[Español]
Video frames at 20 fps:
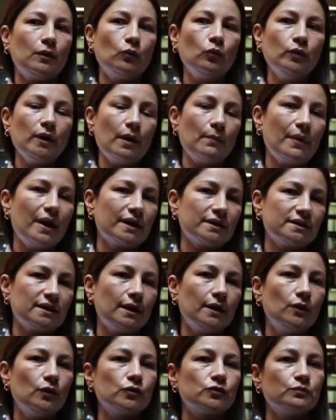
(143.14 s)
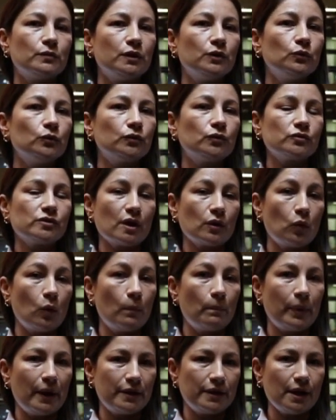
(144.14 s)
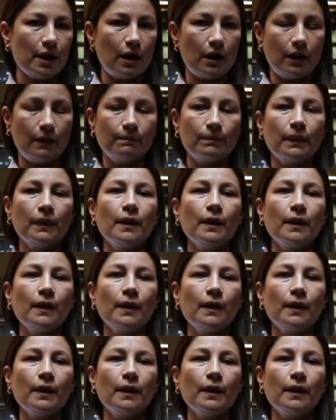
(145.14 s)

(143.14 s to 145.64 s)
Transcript: una marcha de dos minutos acompañada